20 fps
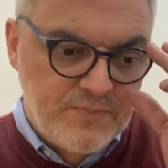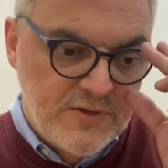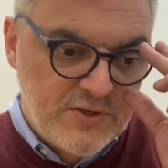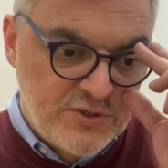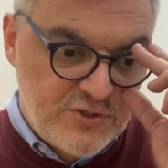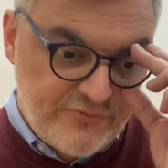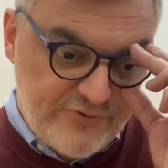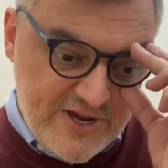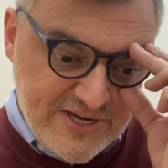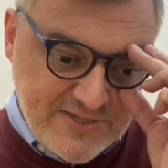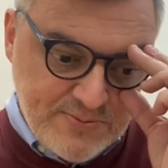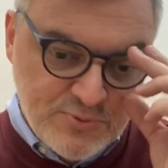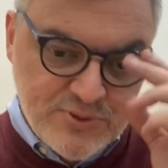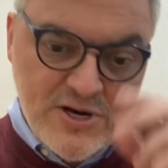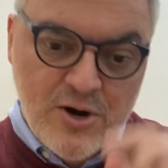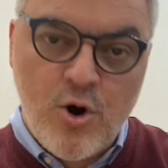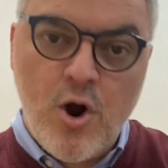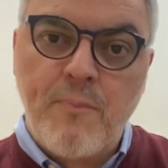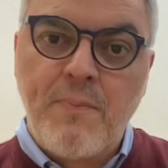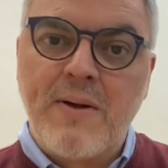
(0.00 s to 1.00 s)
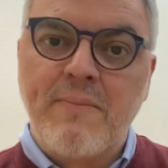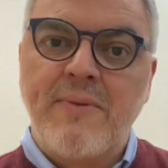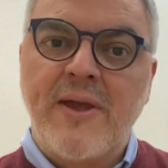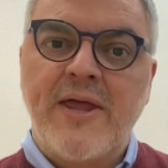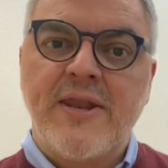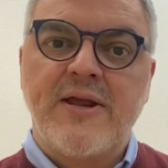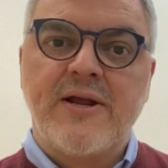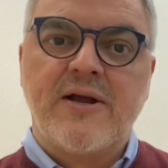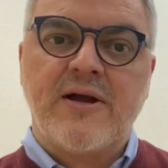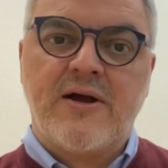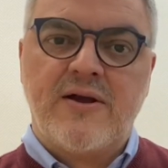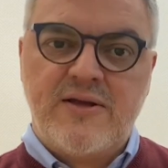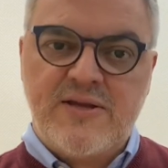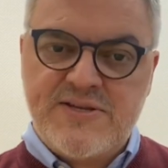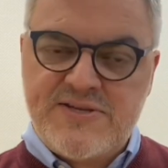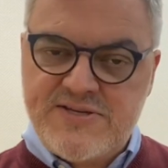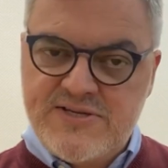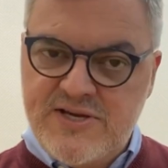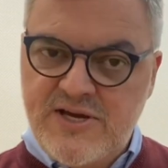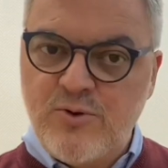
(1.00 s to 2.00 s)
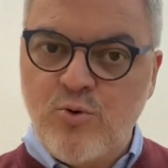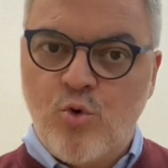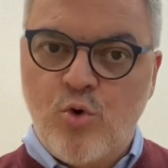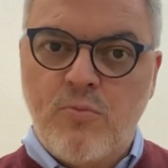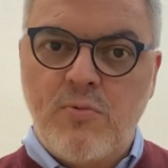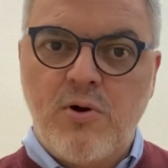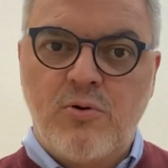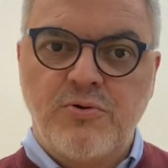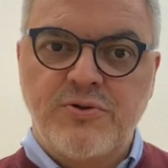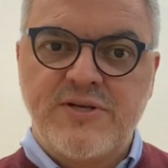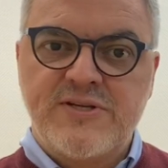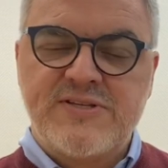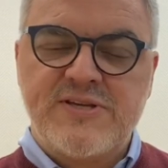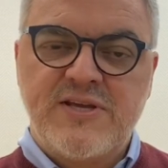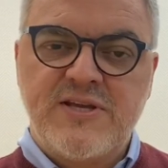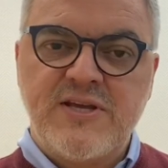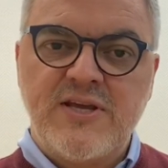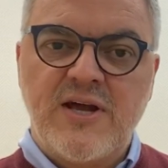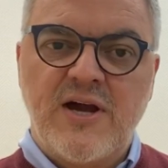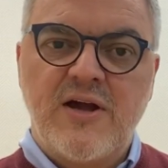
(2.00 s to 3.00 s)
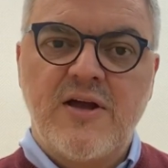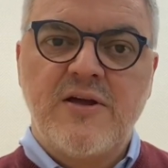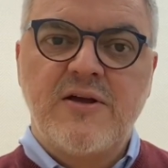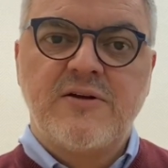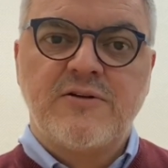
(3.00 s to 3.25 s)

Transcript: Tivéssemos a Copa América esse ano, como aconteceria,